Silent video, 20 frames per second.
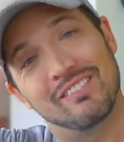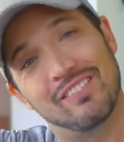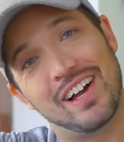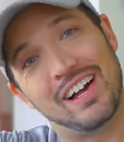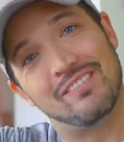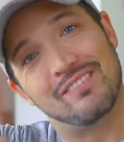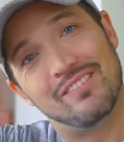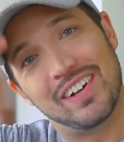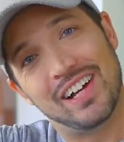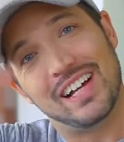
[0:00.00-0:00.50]

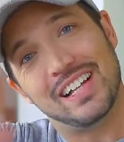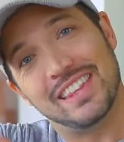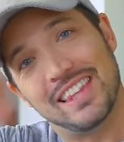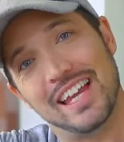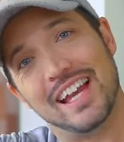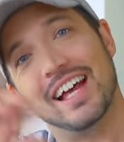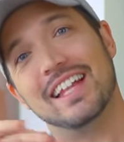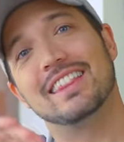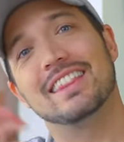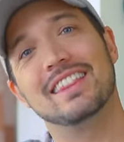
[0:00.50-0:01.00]
パンパンっ
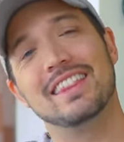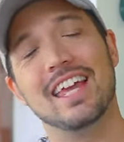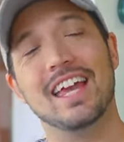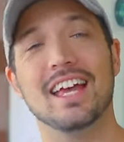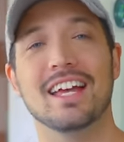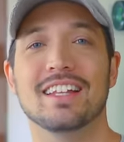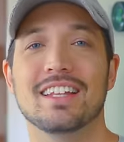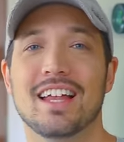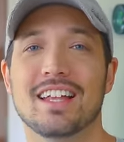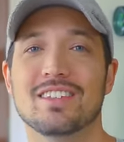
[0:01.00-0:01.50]
てやっ
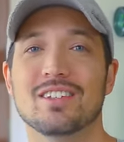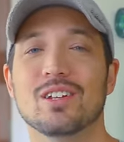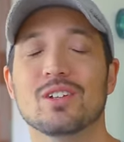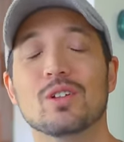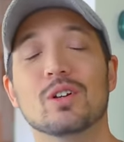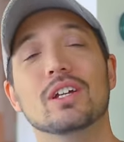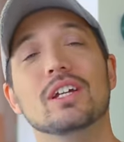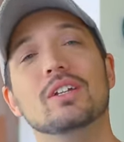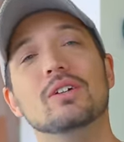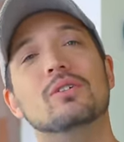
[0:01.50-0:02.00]
て、でその
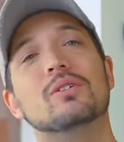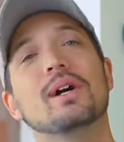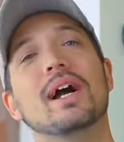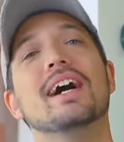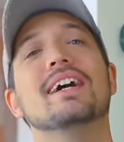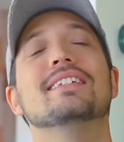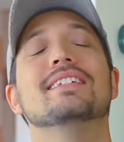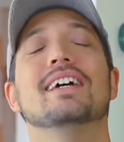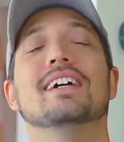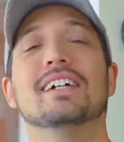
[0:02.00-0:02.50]
時にお
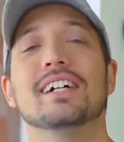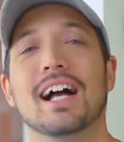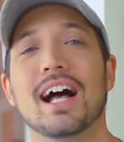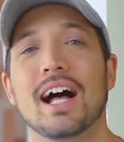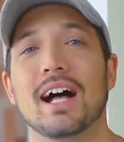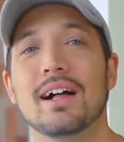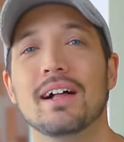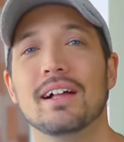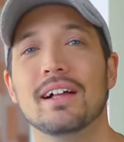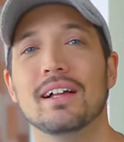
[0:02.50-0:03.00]
母さん
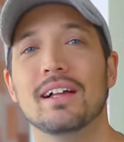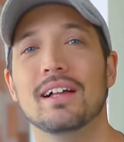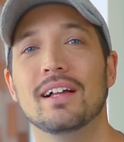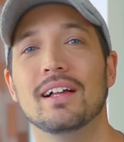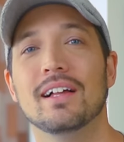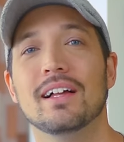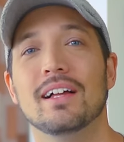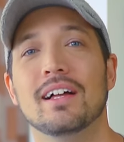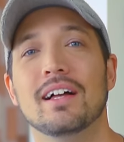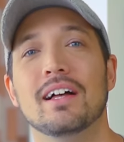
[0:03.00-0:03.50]
が「
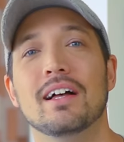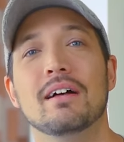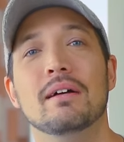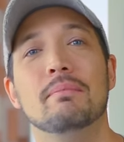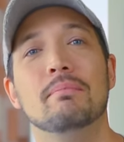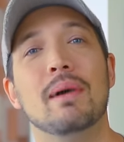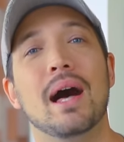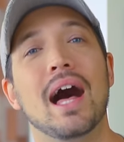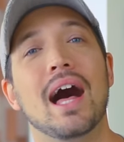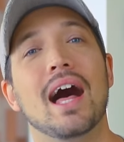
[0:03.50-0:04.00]

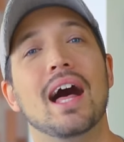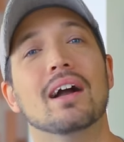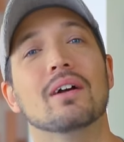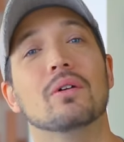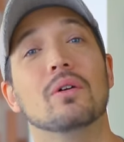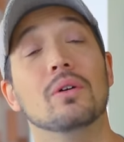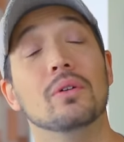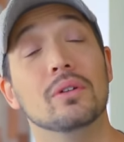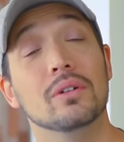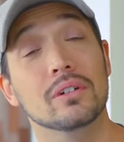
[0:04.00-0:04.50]

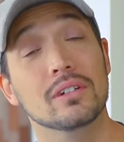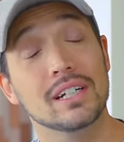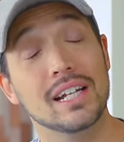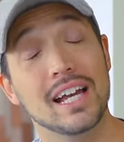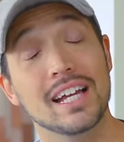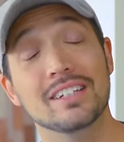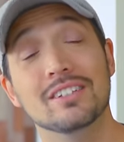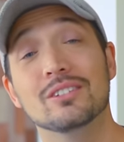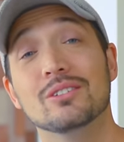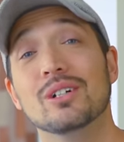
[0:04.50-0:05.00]
まあこのぐ
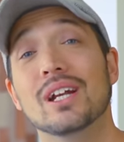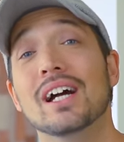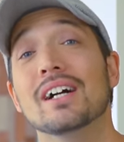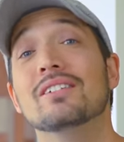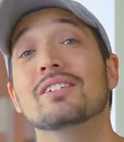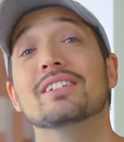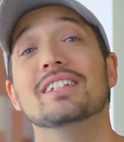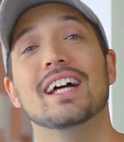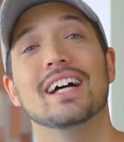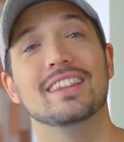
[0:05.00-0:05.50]
らいの
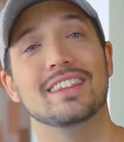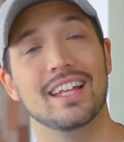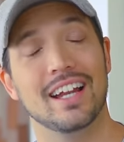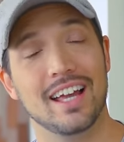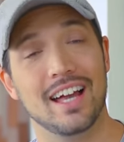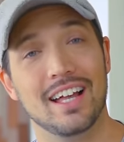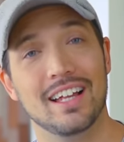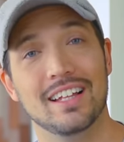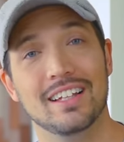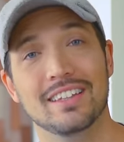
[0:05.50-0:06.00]
ドラゴンだった
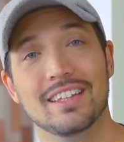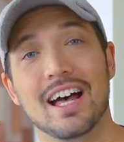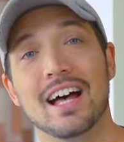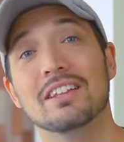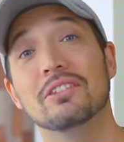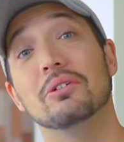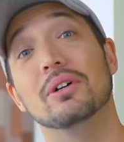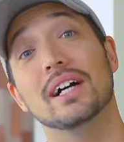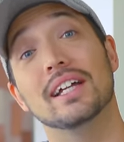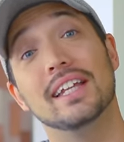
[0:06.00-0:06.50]
ら
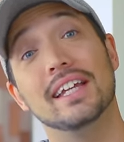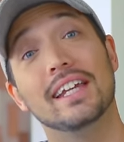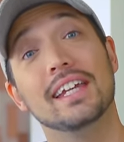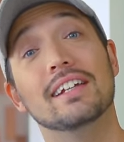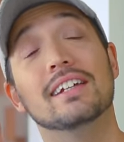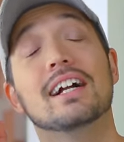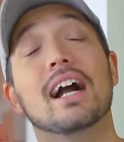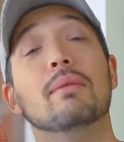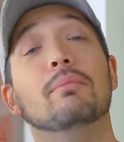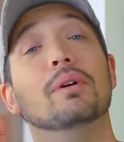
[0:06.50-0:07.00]
なんとかで
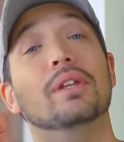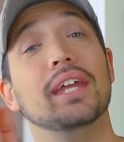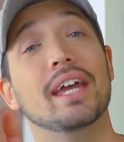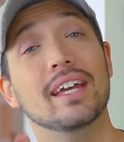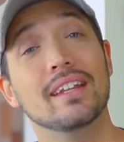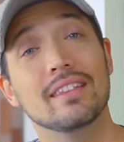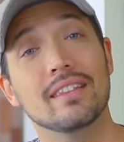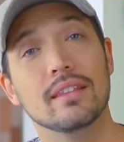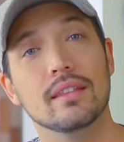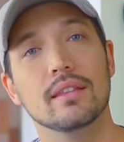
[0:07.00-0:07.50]
きるかも
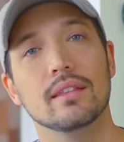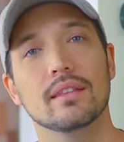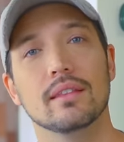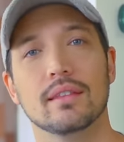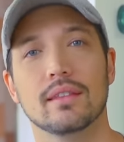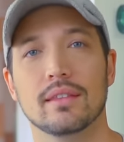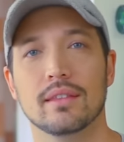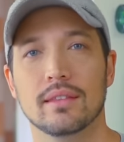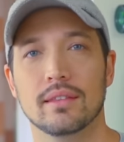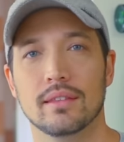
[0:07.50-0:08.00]

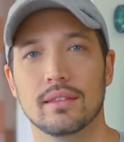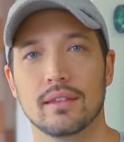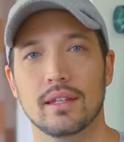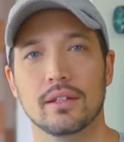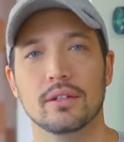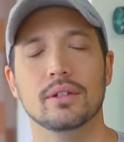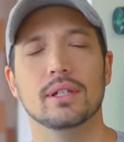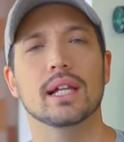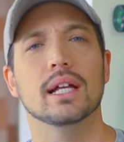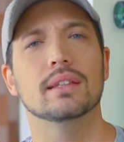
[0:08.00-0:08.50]
ね」って
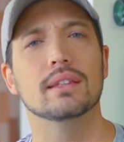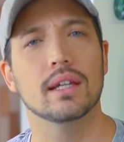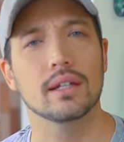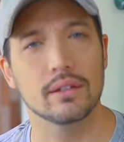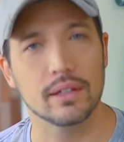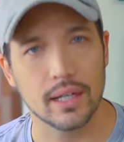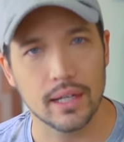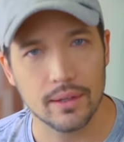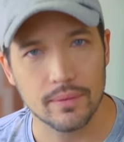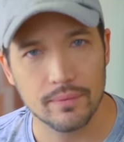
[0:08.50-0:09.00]
いうふうになったのね。